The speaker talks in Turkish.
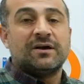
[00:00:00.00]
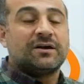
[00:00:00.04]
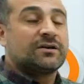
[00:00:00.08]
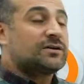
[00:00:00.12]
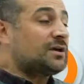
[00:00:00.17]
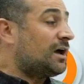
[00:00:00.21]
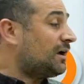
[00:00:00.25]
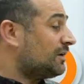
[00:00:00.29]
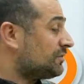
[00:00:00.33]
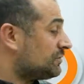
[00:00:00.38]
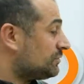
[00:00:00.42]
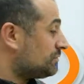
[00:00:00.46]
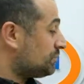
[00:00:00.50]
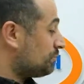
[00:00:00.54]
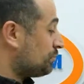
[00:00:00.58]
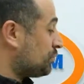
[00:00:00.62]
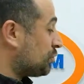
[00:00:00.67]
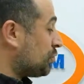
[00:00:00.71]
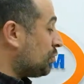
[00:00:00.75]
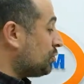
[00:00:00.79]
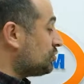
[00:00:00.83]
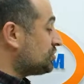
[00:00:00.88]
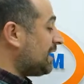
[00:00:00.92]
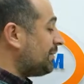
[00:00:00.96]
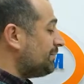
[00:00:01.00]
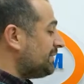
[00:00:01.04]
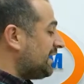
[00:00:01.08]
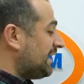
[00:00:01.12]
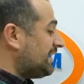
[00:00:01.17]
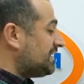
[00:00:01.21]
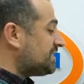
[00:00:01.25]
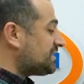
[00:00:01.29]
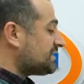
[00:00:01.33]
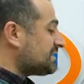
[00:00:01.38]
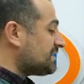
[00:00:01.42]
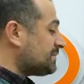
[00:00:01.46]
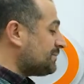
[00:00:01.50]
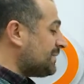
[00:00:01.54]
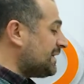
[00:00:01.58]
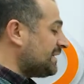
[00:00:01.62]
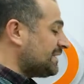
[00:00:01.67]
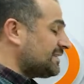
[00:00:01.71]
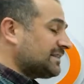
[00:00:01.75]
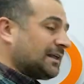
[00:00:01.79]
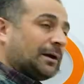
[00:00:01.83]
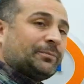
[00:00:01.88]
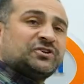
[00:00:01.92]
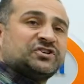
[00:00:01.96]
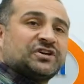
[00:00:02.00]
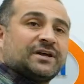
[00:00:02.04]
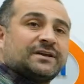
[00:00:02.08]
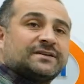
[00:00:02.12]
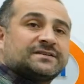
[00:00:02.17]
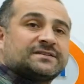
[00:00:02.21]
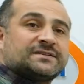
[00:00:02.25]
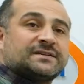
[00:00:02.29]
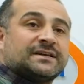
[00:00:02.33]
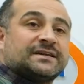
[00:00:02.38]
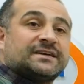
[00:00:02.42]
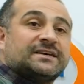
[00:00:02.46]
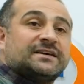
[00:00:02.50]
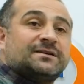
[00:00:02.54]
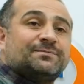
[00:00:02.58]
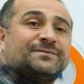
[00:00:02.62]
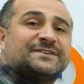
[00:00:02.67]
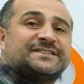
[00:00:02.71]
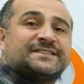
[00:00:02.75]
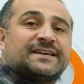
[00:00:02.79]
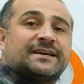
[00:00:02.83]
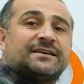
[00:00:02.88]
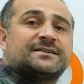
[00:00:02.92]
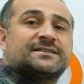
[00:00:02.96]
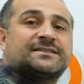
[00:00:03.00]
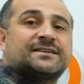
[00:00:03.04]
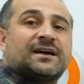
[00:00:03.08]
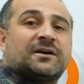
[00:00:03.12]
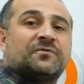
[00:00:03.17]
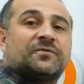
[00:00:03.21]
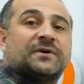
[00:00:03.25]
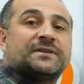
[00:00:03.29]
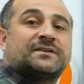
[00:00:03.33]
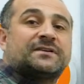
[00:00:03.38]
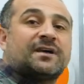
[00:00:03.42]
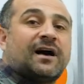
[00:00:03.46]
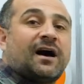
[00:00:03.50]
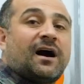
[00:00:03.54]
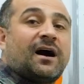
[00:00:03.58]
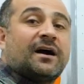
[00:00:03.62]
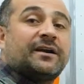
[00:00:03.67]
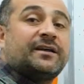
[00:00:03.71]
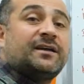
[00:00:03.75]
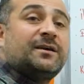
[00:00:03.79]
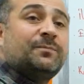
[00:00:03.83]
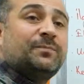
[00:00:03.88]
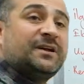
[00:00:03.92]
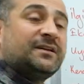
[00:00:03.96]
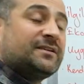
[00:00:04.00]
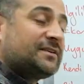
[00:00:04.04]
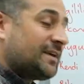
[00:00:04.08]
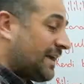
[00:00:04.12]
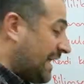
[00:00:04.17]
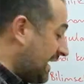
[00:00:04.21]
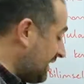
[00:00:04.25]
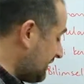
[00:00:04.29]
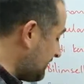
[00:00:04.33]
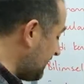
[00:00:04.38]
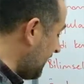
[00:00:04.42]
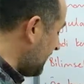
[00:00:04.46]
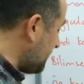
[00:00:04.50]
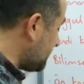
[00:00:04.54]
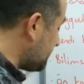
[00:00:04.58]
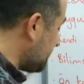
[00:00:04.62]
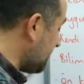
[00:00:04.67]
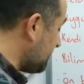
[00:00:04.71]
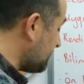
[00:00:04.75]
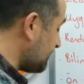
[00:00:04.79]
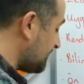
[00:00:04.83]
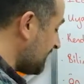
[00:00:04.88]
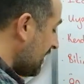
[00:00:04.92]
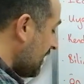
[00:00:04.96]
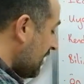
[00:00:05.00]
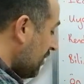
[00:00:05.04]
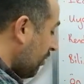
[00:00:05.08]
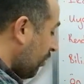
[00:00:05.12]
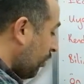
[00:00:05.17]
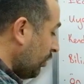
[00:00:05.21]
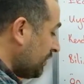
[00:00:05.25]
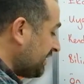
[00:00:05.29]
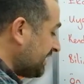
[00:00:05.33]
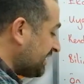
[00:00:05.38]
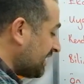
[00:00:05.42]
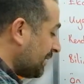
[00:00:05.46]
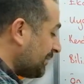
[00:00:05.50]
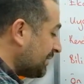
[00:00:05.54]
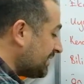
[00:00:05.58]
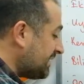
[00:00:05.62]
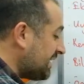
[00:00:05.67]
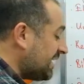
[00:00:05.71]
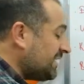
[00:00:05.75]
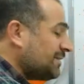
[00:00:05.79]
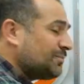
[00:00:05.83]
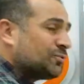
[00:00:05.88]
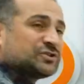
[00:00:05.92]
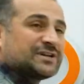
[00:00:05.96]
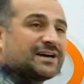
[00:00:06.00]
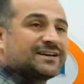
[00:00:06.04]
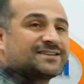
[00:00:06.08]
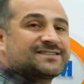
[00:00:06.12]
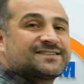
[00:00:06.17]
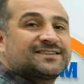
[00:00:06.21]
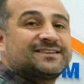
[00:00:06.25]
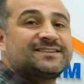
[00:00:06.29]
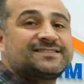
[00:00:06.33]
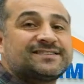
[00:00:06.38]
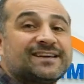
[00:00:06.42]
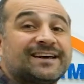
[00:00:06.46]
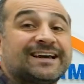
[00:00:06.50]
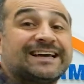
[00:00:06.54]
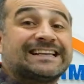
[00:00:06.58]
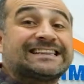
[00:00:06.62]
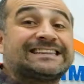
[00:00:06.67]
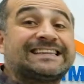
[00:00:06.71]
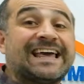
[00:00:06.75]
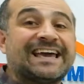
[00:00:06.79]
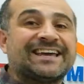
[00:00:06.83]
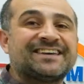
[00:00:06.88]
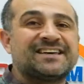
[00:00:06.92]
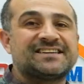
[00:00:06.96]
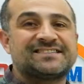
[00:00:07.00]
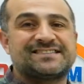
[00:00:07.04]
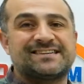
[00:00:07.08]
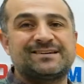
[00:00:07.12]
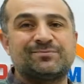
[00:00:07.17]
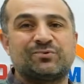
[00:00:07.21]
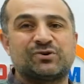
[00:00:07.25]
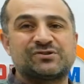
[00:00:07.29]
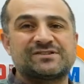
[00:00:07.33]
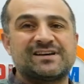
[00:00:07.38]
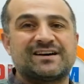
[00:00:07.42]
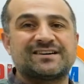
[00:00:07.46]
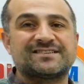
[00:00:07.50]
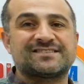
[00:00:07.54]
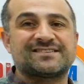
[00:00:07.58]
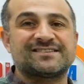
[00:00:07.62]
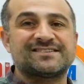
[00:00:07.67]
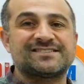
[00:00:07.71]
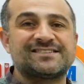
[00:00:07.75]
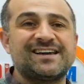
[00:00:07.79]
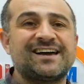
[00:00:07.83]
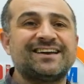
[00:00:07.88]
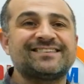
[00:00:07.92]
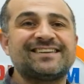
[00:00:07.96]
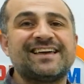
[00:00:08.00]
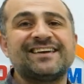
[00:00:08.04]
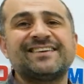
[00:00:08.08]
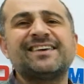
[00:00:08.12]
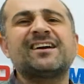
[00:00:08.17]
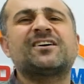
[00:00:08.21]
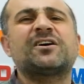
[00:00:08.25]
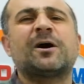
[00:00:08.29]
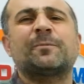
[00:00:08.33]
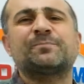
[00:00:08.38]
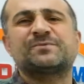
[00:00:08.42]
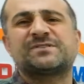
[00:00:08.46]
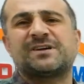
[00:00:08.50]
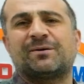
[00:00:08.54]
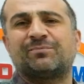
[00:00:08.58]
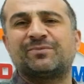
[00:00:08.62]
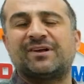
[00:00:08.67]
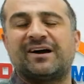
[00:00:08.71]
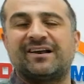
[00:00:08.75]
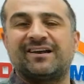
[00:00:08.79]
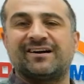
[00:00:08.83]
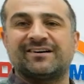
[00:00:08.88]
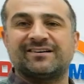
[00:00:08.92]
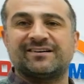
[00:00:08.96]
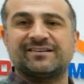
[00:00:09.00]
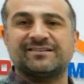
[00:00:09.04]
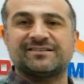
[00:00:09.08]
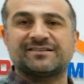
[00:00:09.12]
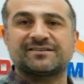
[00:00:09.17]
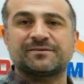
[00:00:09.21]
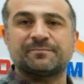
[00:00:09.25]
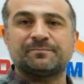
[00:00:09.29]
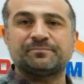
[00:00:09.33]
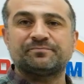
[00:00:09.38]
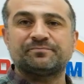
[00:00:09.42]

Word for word: Ya program geliştirme kitabı içerisinde 28 sayfa tarihi bilgi eklerseniz o kitabın neyini bozarsınız? Dengesini bozarsınız. Yani denge kapsamla alakalıdır.